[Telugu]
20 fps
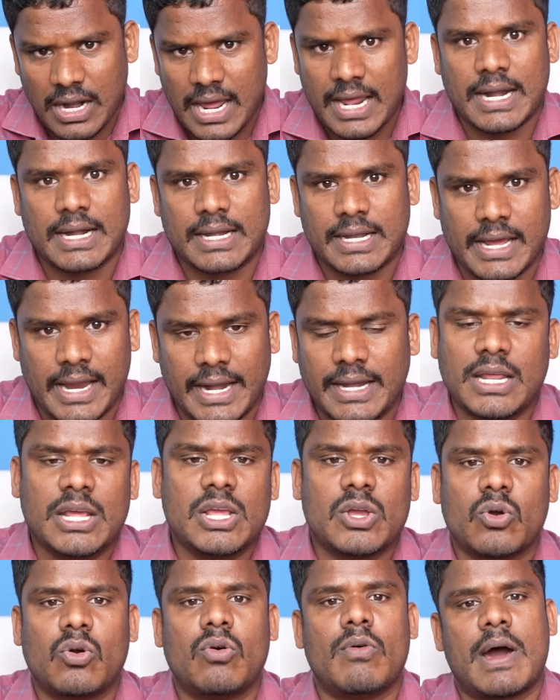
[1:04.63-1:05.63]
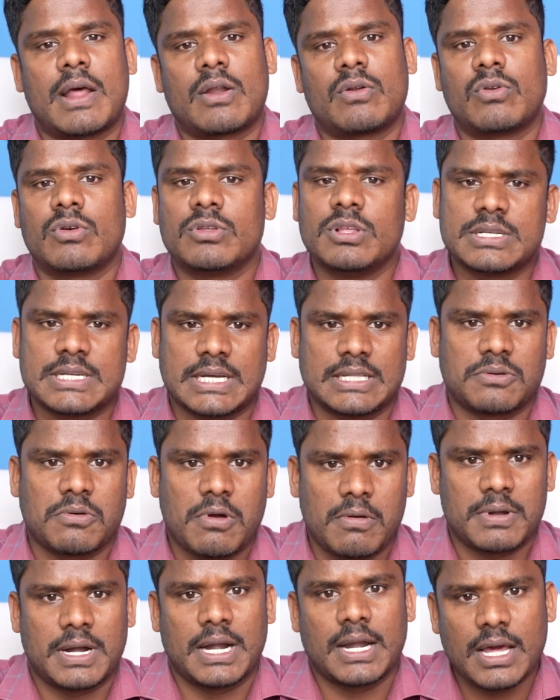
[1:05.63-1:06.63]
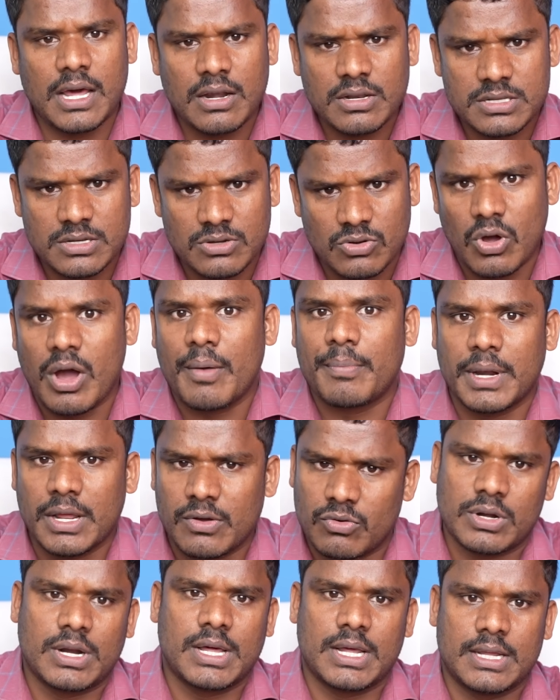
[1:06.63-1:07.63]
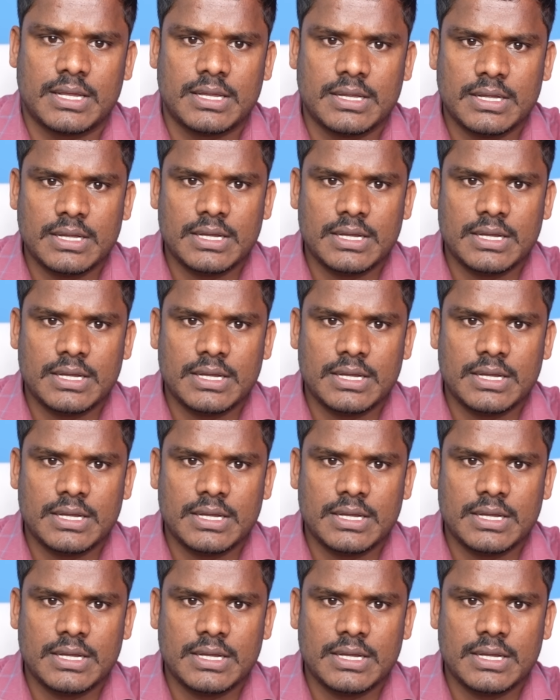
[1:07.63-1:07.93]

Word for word: రానట్టే అంటే ఇంకో వారం రోజులు చంద్రబాబు నాయుడు గారు లోపలే ఉండాలి